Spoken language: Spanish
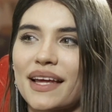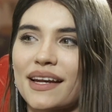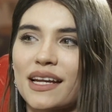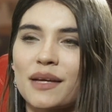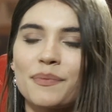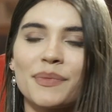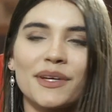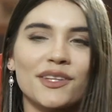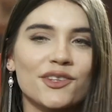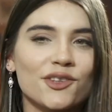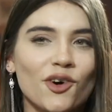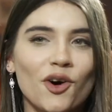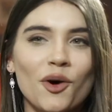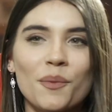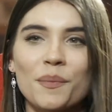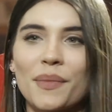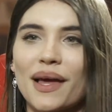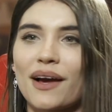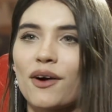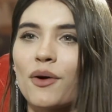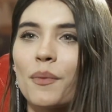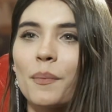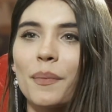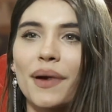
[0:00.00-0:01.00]
me respetó,
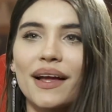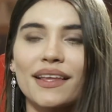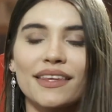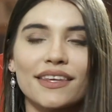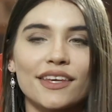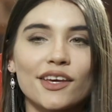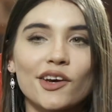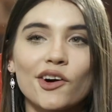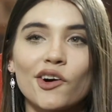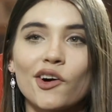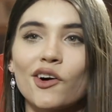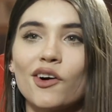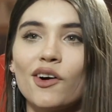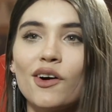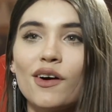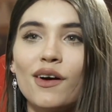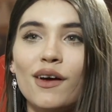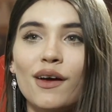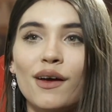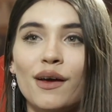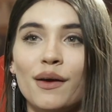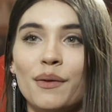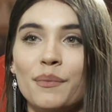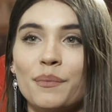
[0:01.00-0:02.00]
me acompañó,
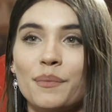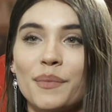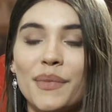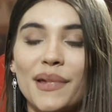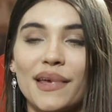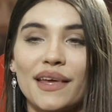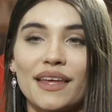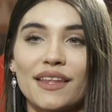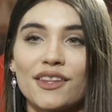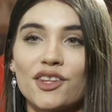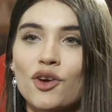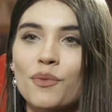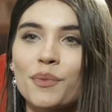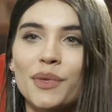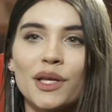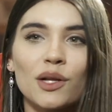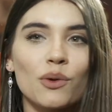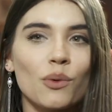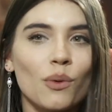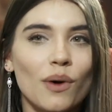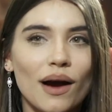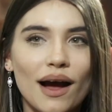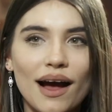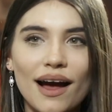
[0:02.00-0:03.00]
me dio mi
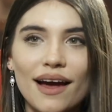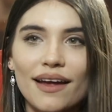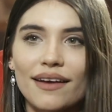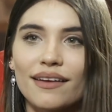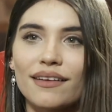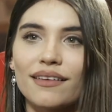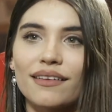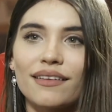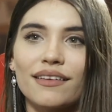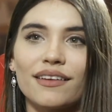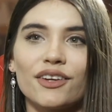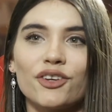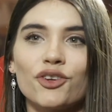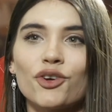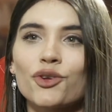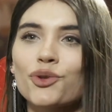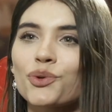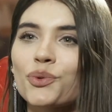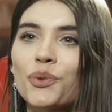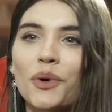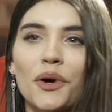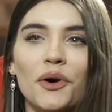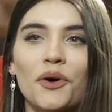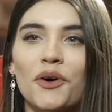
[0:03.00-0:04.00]
lugar,
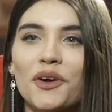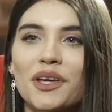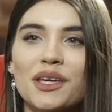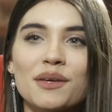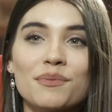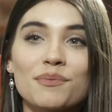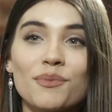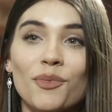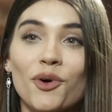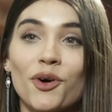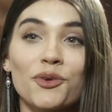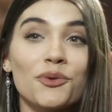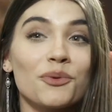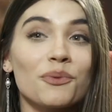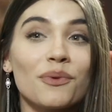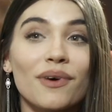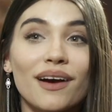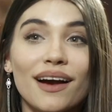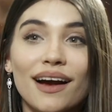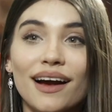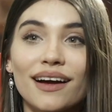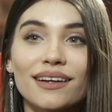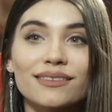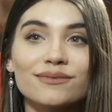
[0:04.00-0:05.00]
no tuvo egoísmo
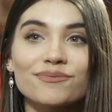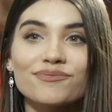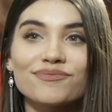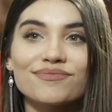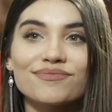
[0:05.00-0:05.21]
nunca.